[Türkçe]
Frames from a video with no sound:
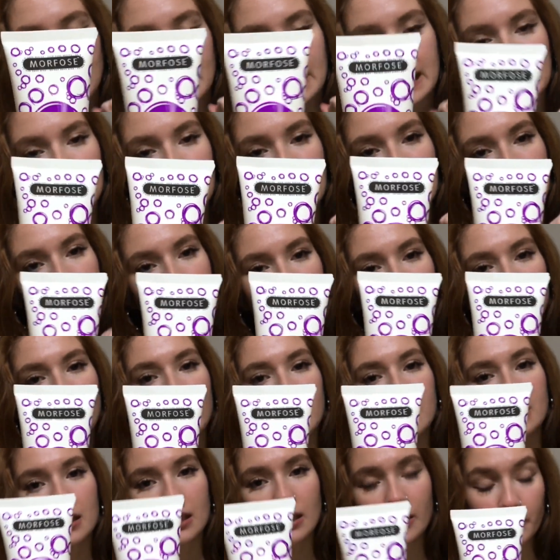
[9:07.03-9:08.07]
ister
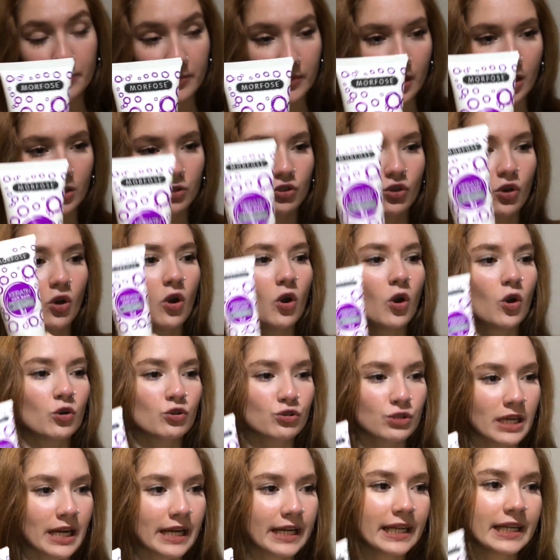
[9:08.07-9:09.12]
istemez yıpranıyor.
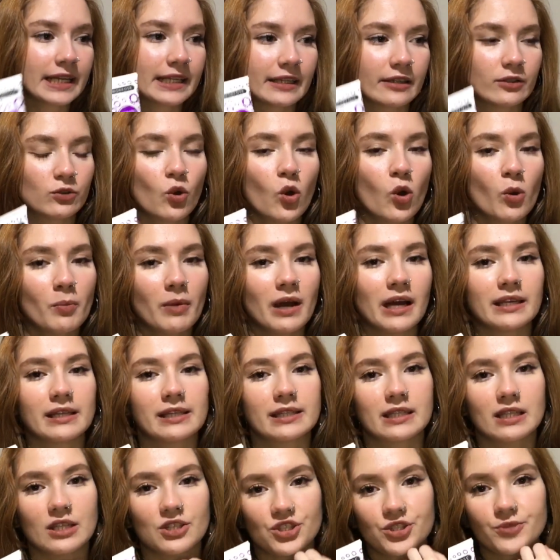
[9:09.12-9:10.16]
Özellikle normalde
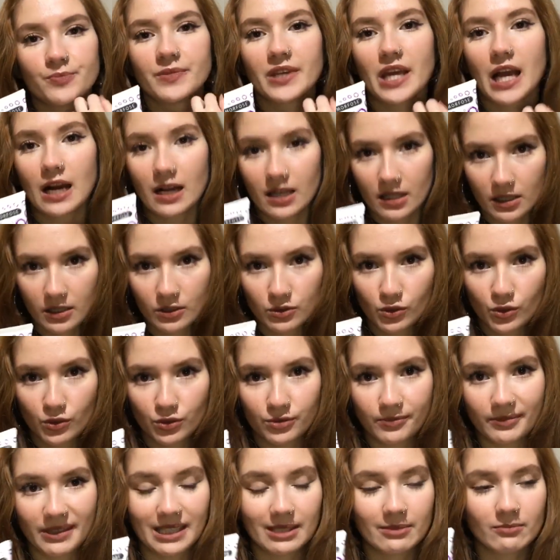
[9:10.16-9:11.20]
saçım
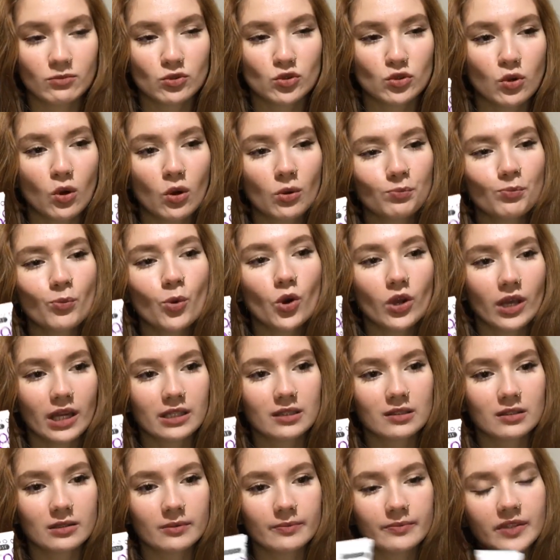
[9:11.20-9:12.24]
yağlanıyordu benim. Son
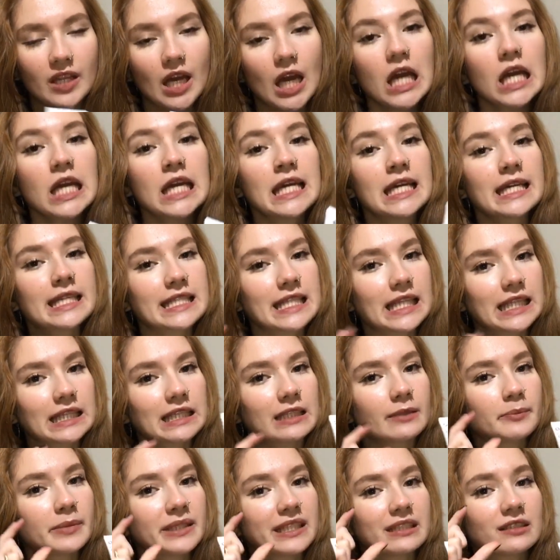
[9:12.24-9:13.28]
boyadığımda
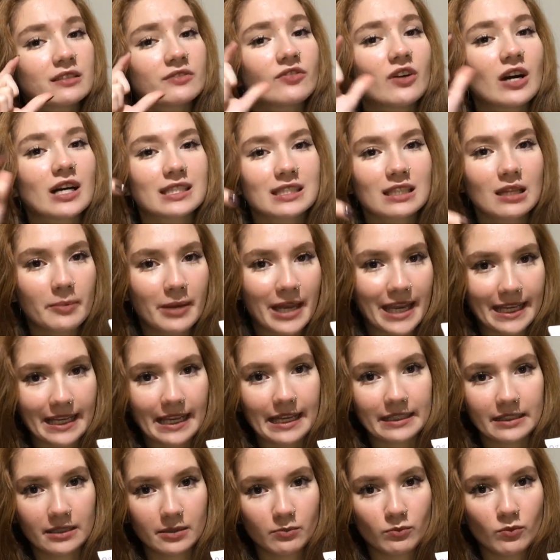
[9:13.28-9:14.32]
sanırım bir tık fazla
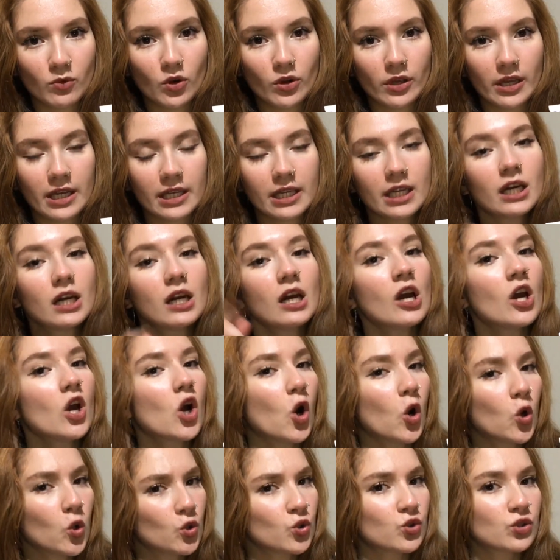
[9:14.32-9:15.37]
beklettim boyayı.
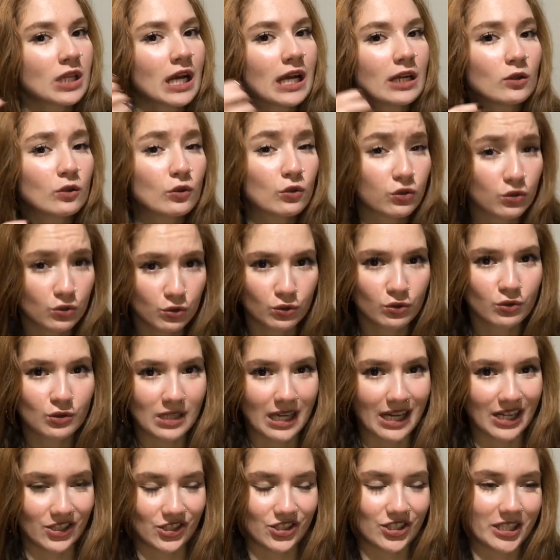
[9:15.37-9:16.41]
O yüzden kurudu
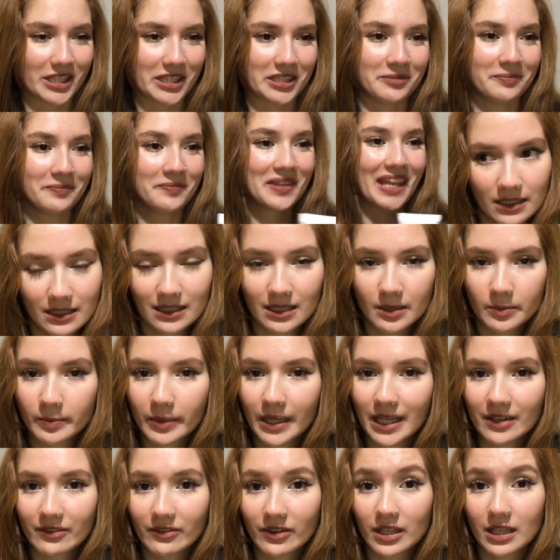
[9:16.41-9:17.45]
saçlarım.
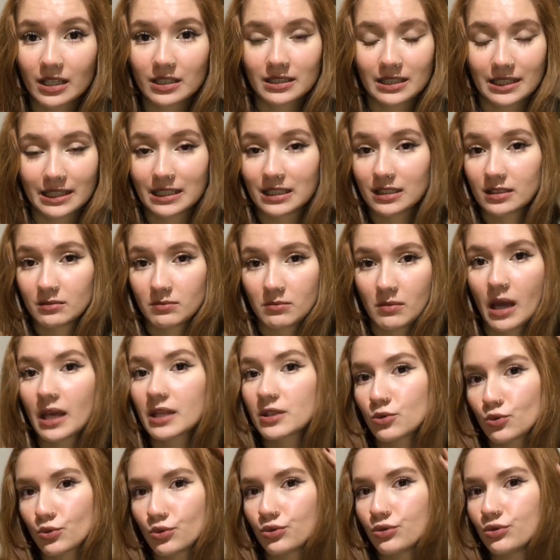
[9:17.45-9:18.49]
Dipleri falan
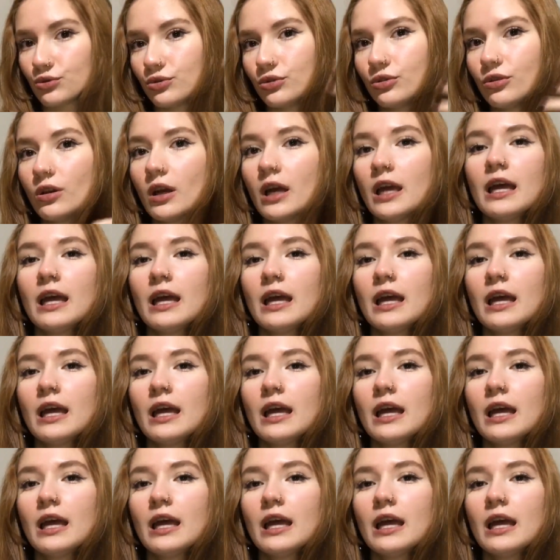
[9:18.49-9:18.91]
inanılmaz kurudu.